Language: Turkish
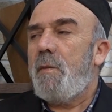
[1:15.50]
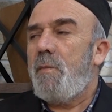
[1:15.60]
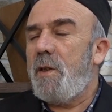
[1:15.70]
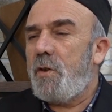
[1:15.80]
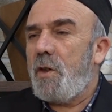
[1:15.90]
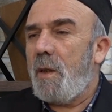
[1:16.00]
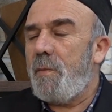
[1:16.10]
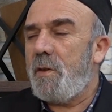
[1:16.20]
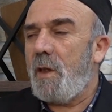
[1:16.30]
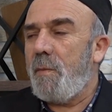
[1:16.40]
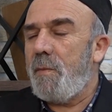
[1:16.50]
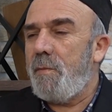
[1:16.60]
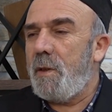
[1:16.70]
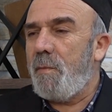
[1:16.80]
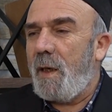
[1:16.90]
Bir cami,
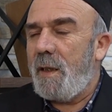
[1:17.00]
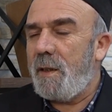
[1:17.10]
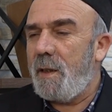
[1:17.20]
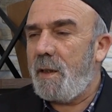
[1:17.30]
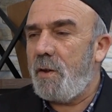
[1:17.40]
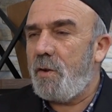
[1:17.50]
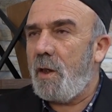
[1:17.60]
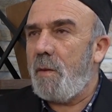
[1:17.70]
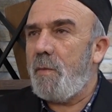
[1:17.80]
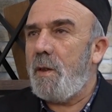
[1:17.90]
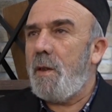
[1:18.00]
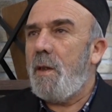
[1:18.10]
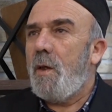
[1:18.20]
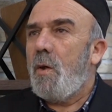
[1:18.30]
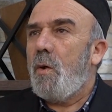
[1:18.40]
cami bir mahalledeki cami
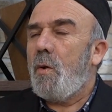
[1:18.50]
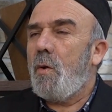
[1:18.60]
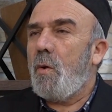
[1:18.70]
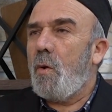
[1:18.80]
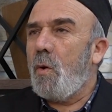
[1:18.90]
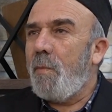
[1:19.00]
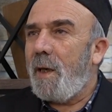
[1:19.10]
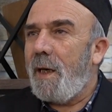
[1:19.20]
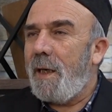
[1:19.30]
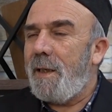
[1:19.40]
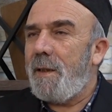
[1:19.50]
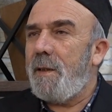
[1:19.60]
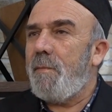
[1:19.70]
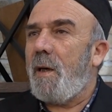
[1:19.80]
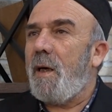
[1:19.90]
o
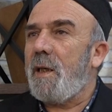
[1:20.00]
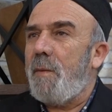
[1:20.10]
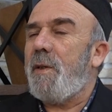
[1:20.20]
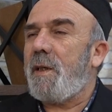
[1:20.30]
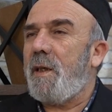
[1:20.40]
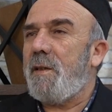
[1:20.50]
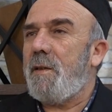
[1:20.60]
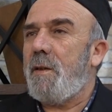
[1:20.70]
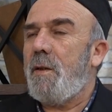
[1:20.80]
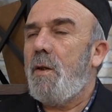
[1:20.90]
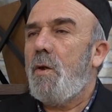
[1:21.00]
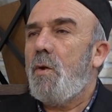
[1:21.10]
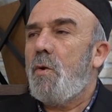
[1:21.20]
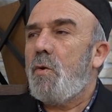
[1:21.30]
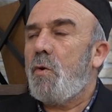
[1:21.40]
mahallenin ana merkezidir.
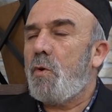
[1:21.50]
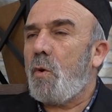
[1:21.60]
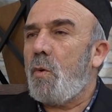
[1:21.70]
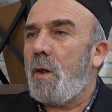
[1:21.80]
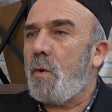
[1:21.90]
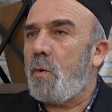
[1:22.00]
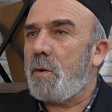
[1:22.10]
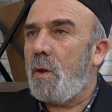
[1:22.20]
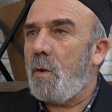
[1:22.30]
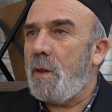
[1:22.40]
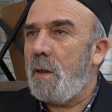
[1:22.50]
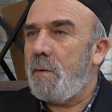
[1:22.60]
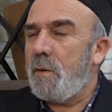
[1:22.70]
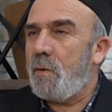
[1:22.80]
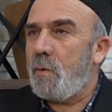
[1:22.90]
Çocuklar orada
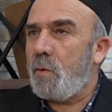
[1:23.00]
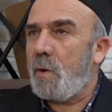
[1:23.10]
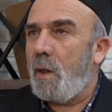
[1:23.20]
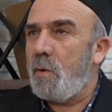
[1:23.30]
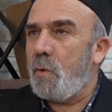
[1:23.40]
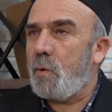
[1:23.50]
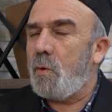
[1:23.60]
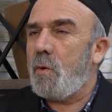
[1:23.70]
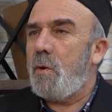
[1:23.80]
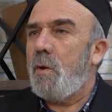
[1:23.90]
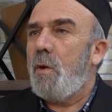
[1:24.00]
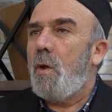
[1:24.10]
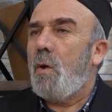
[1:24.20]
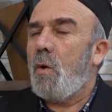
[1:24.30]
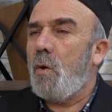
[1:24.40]
Kur'an okur,
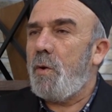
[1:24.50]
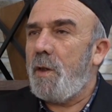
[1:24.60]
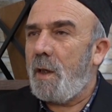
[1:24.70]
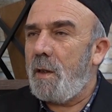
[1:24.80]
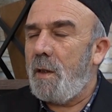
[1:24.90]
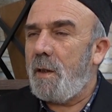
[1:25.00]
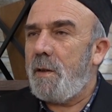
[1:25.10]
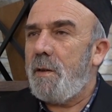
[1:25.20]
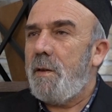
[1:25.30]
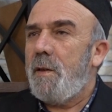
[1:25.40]
oynarlar,